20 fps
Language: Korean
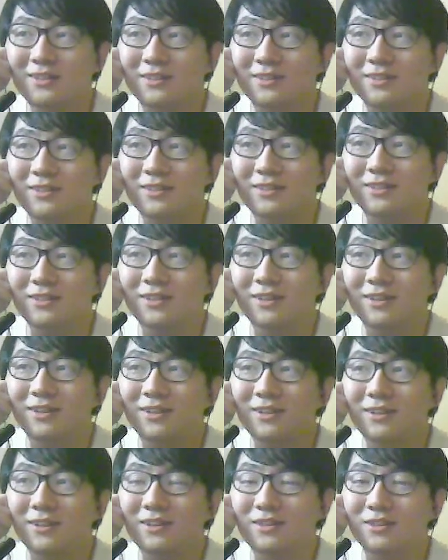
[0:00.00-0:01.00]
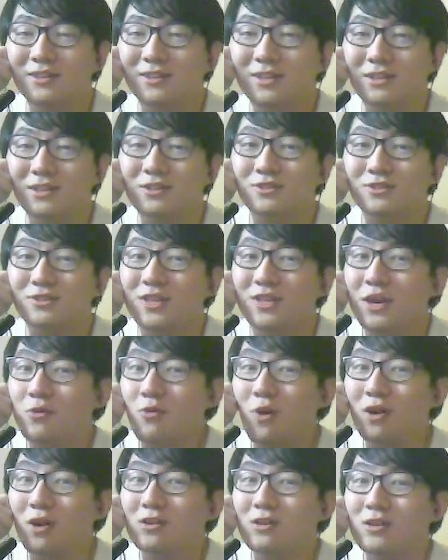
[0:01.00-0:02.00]
그 그래서 제
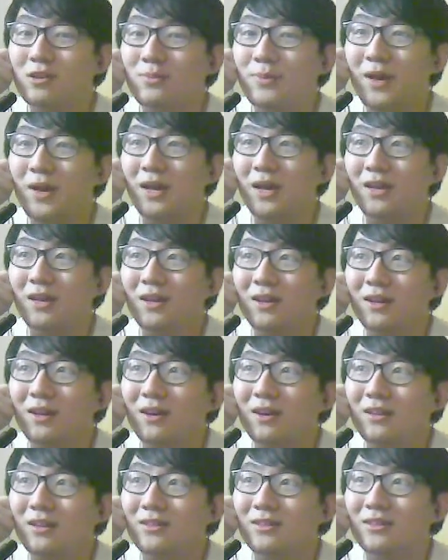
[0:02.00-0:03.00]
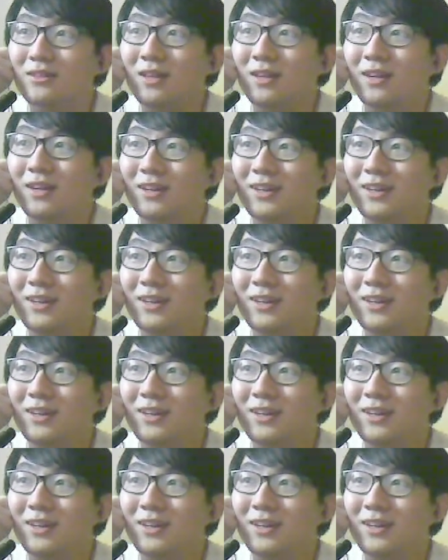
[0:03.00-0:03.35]
월급의 한